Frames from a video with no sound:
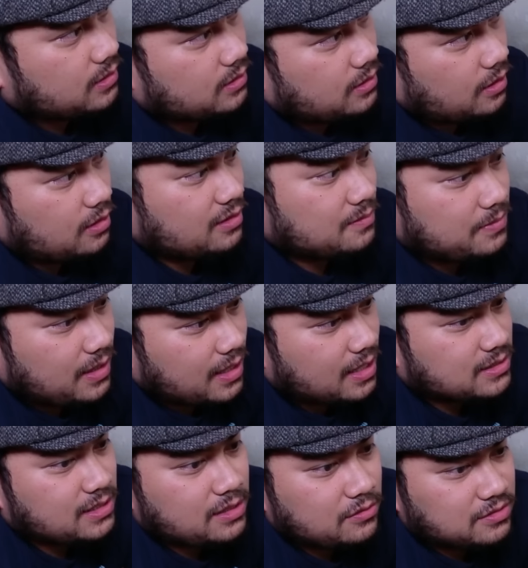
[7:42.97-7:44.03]
Kalau dibilang
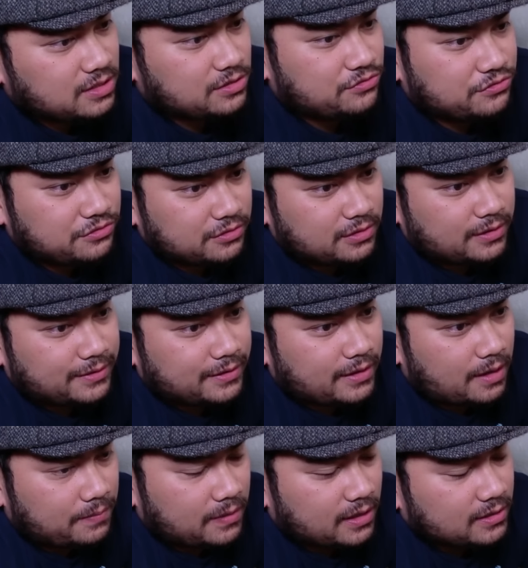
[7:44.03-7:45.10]
kasihan gue sih setuju ya.
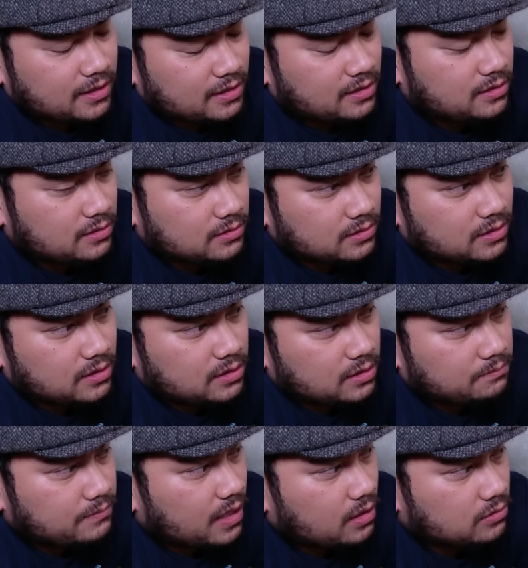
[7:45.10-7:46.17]
Apalagi tadi
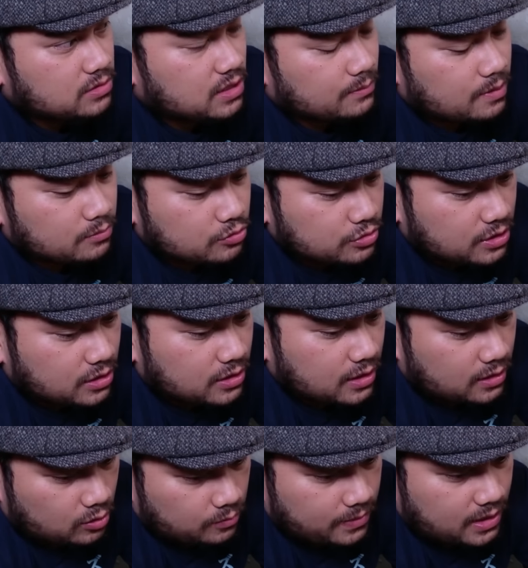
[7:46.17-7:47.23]
dibalut sama musik
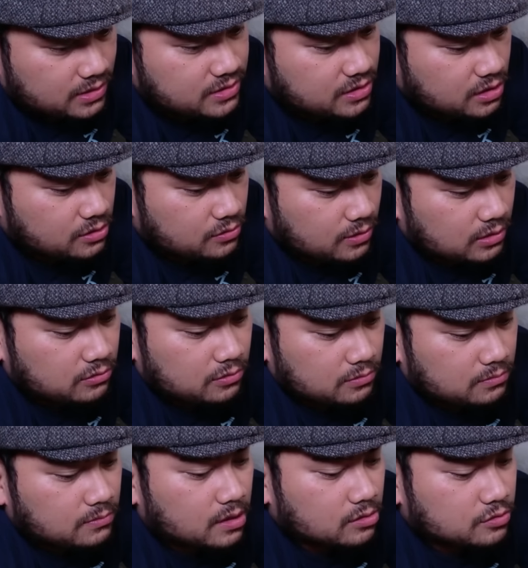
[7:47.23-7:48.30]
yang lumayan sedih juga
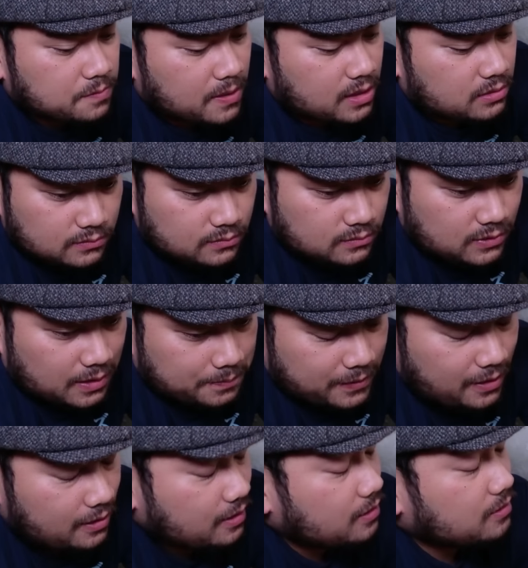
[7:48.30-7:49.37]
tuh bagus banget.
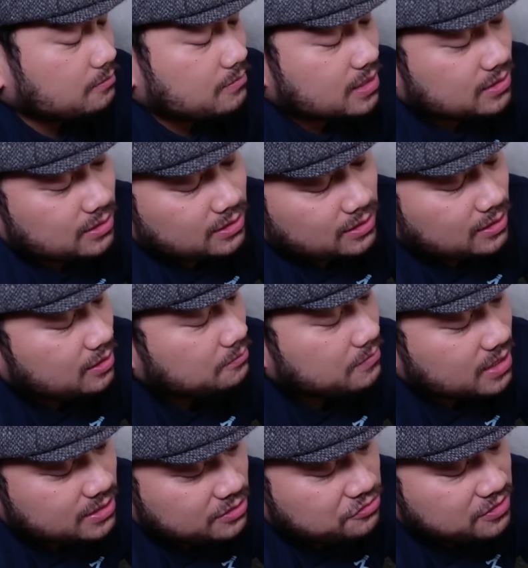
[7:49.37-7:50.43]
Tapi masih
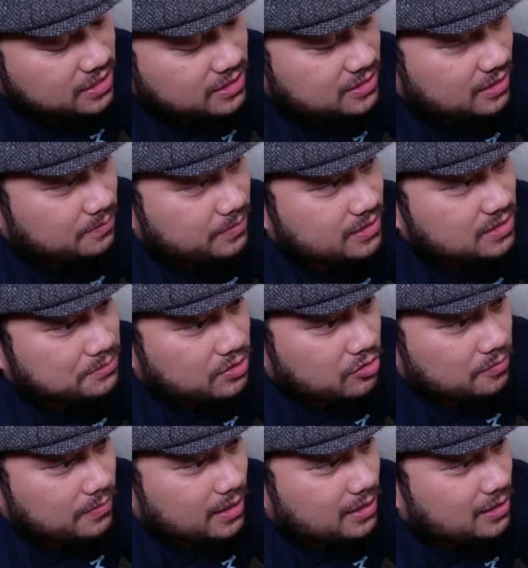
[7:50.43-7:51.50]
masih juga diselipin sama
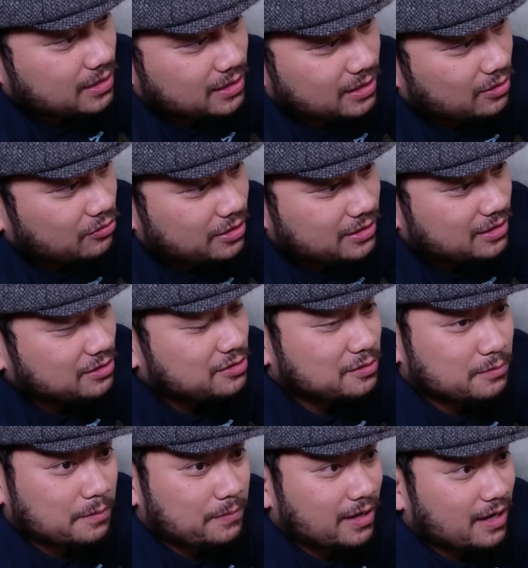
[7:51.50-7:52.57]
komedi Lloyd yang
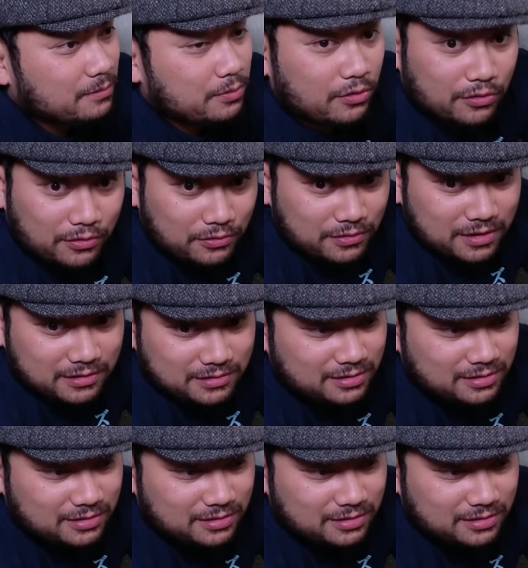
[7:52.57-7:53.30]
cuma pelangap pelongo doang.